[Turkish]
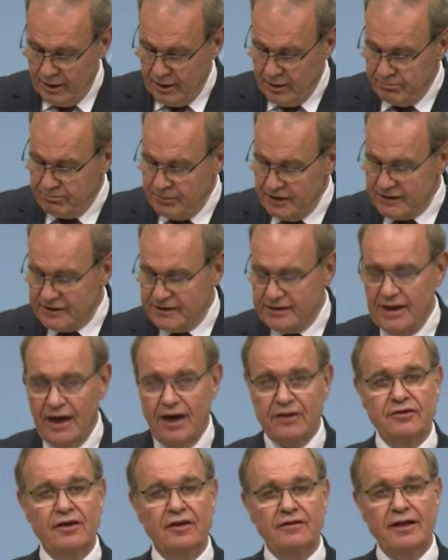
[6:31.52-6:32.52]
Biz
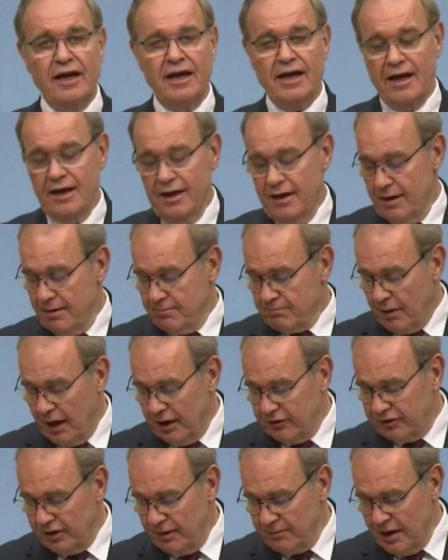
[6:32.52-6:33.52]
siyasete
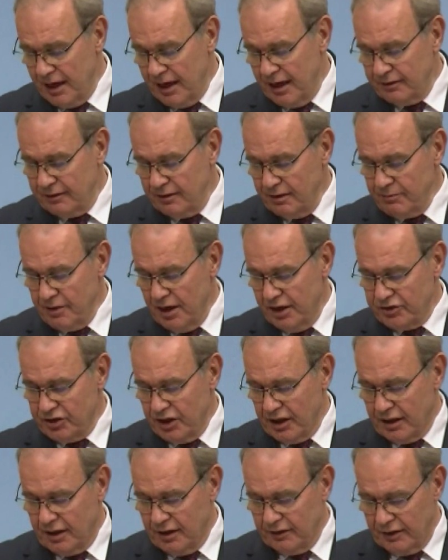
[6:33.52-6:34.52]
malzeme
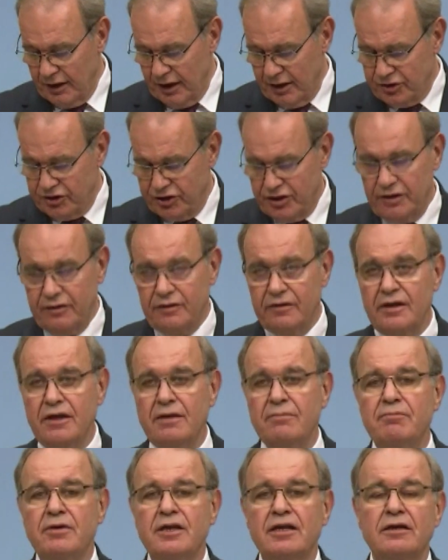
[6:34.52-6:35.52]
edilmeyecek kadar
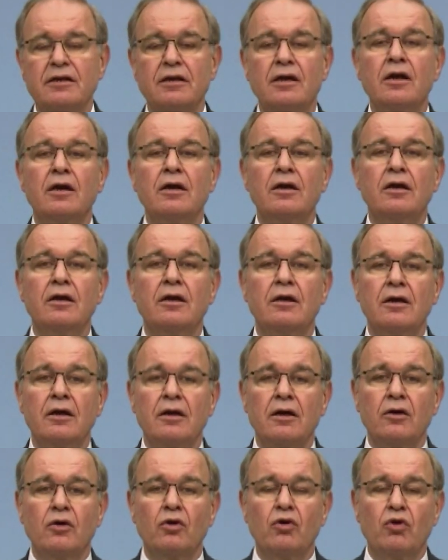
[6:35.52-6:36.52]
ciddi bir
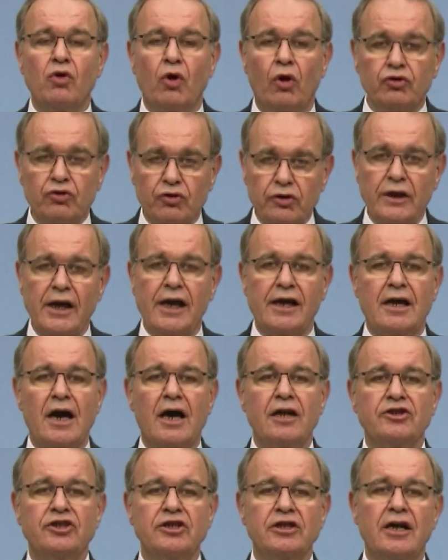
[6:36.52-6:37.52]
konuyla
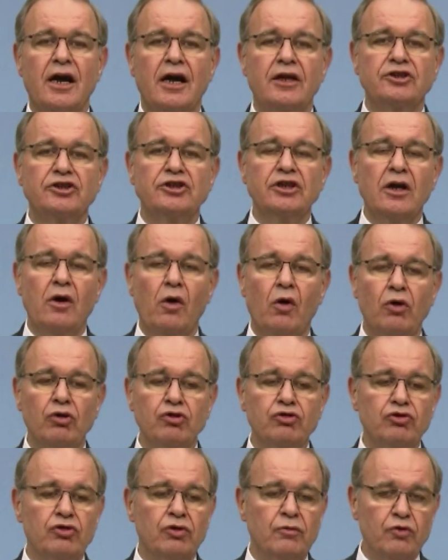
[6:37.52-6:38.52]
karşı karşıya
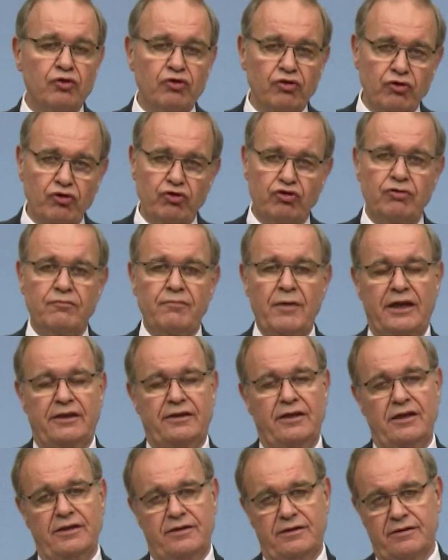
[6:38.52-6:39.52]
olduğumuzu
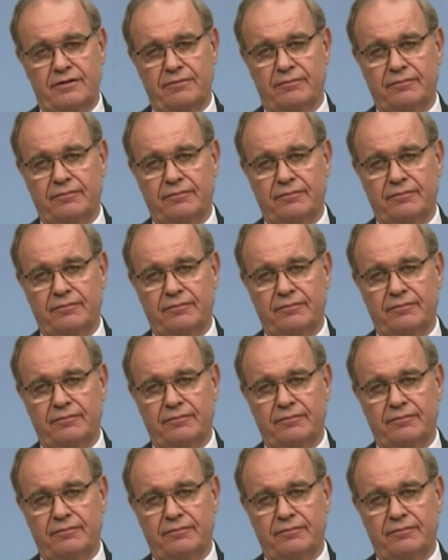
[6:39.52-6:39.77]
düşünmekteyiz.